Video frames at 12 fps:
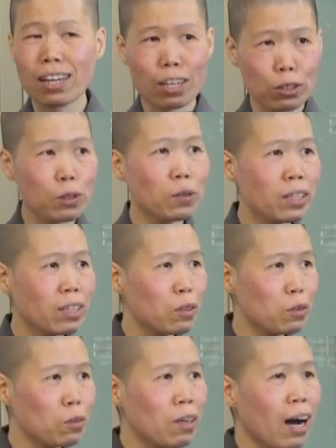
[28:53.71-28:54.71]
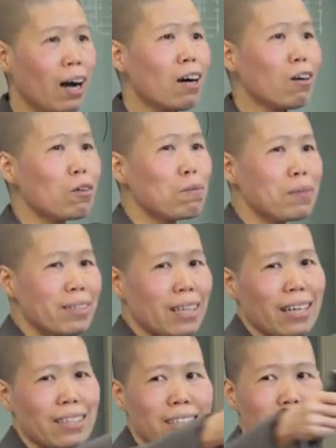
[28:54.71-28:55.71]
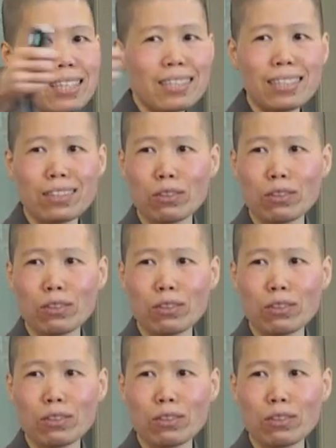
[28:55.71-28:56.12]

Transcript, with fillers: 很多人都说好，我们洒净